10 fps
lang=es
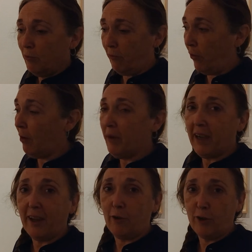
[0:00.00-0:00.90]
fue a
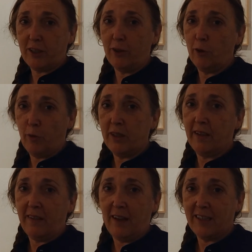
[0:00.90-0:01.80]
México y se dio
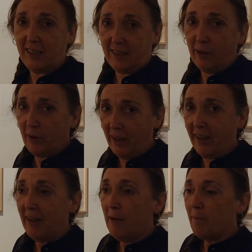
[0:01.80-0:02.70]
cuenta de la existencia
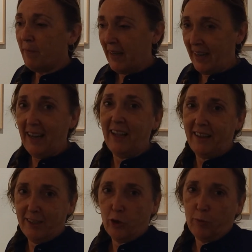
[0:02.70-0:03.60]
real
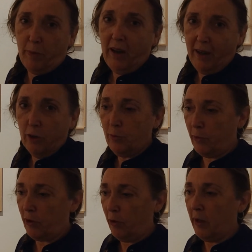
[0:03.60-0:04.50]
de esos pájaros,
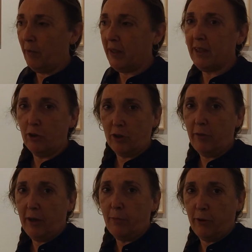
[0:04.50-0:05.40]
porque obviamente los
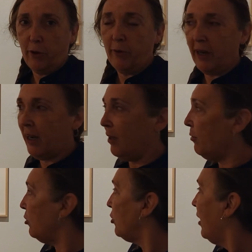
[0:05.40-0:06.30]
había podido ver en
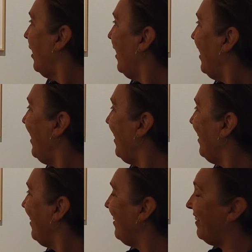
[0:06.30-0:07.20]
libros,
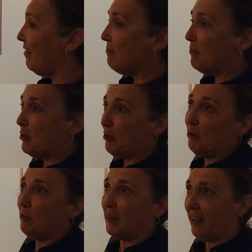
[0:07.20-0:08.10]
eh, pues se
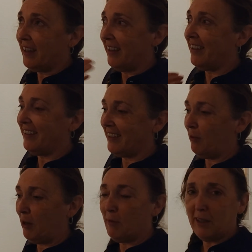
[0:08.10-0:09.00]
dio cuenta que se
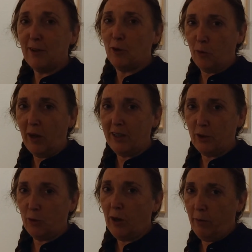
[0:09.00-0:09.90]
habían metido igual en
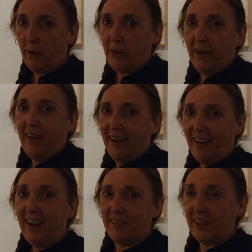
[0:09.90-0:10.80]
su cabeza
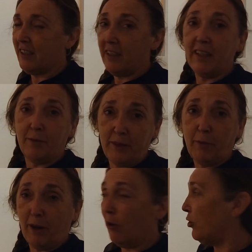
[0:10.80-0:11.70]
antes de
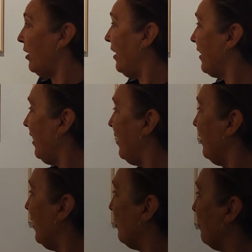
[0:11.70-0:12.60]
verlos en la
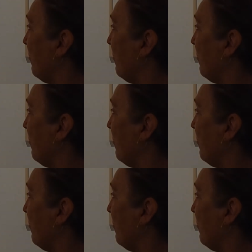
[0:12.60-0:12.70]
realidad.